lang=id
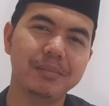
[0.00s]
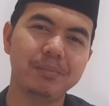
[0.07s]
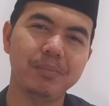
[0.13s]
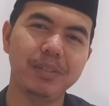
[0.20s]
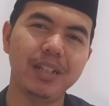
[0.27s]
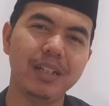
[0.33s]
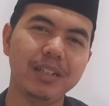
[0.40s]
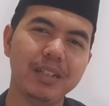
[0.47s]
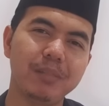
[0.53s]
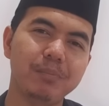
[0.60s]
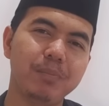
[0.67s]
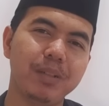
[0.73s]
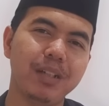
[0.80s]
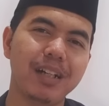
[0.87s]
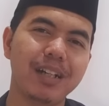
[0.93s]
piagam
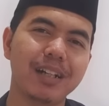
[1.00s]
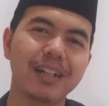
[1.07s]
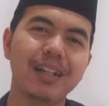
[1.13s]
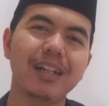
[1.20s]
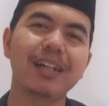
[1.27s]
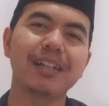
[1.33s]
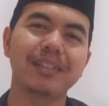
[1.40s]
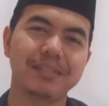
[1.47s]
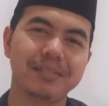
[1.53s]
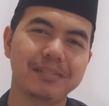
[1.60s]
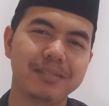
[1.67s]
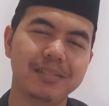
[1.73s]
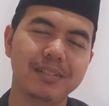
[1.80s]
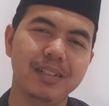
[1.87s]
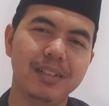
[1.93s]
penghargaan
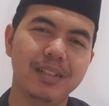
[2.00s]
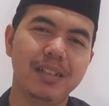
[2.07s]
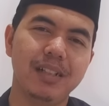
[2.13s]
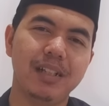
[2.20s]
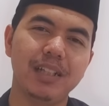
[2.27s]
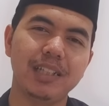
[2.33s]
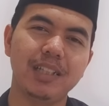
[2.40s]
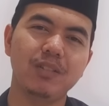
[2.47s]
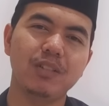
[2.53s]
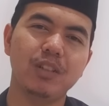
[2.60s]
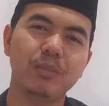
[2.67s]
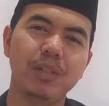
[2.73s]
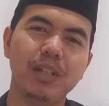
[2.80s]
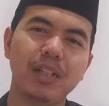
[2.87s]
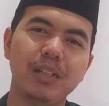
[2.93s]
atau
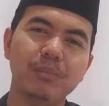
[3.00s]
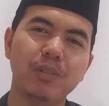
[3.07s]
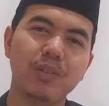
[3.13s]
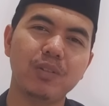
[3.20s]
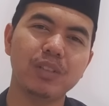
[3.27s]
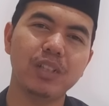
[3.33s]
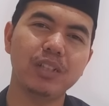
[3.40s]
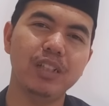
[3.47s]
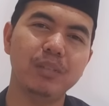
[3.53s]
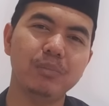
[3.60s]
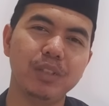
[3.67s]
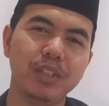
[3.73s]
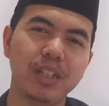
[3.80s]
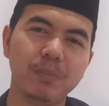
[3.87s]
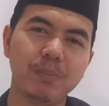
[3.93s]
kemarin baru saja
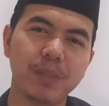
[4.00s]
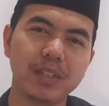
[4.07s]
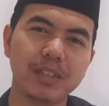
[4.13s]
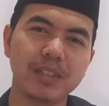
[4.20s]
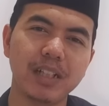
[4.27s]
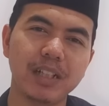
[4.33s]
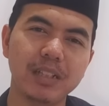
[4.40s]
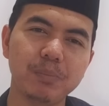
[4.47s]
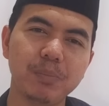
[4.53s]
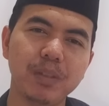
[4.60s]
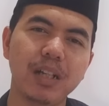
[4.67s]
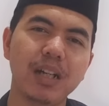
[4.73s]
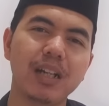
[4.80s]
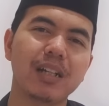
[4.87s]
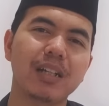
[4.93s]
mendapatkan
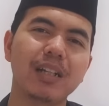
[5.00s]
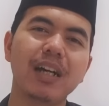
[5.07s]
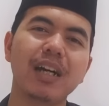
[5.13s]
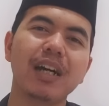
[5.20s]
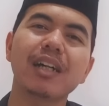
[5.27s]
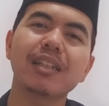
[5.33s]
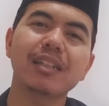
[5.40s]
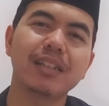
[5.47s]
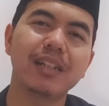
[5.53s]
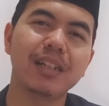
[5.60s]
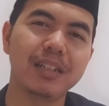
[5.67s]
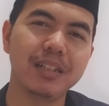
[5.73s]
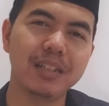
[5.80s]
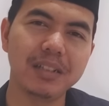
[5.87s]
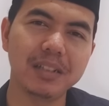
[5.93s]
penghargaan
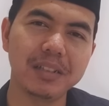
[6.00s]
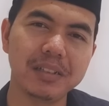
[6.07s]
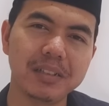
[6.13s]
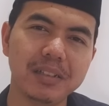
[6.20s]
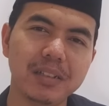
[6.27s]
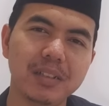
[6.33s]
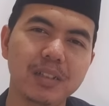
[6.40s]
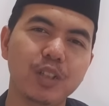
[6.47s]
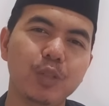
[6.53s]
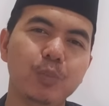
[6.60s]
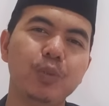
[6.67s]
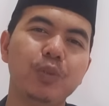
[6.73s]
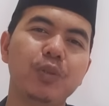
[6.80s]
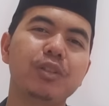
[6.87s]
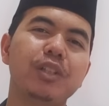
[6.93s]
dari
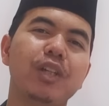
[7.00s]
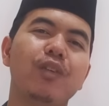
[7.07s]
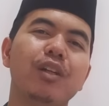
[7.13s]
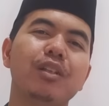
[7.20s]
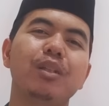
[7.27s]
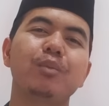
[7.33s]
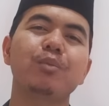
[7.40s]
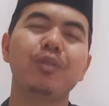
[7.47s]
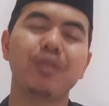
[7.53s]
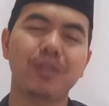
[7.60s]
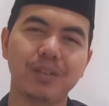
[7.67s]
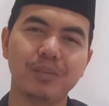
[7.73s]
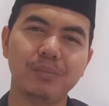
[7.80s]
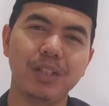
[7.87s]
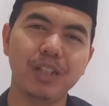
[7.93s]
Gubernur Jawa
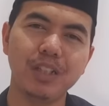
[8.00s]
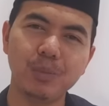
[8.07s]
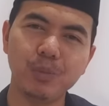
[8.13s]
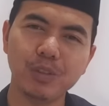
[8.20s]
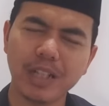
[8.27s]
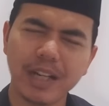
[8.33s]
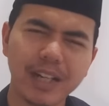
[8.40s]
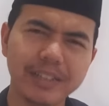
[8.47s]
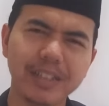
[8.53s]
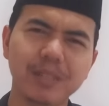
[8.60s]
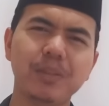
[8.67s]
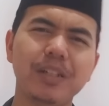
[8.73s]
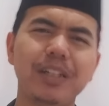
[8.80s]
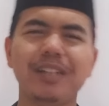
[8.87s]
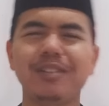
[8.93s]
Timur beri tepuk tangan
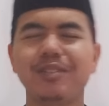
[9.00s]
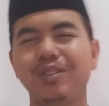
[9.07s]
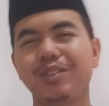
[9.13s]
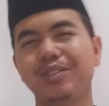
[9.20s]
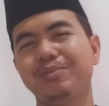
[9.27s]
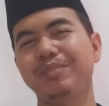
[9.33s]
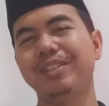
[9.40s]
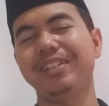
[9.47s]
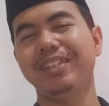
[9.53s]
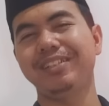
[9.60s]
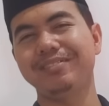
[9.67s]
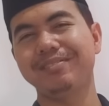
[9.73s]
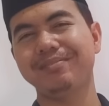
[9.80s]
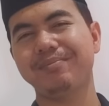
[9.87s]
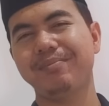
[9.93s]
yang meriah untuk
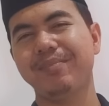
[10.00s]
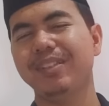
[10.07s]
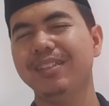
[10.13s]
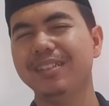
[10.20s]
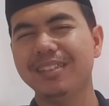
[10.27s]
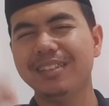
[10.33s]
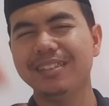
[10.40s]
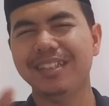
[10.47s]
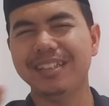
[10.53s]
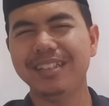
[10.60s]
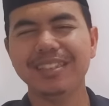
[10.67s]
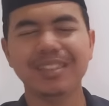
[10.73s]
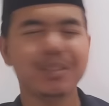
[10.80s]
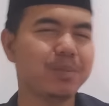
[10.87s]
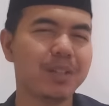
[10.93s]
beliau jadi
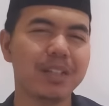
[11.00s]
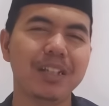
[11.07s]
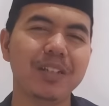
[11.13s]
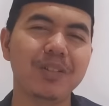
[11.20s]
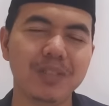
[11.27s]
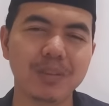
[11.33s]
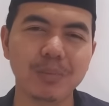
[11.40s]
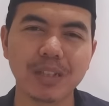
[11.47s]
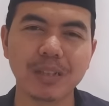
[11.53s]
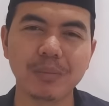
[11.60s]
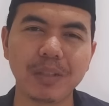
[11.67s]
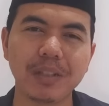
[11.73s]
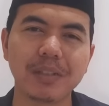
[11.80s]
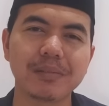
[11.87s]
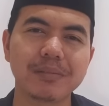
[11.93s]
seperti itu teman-teman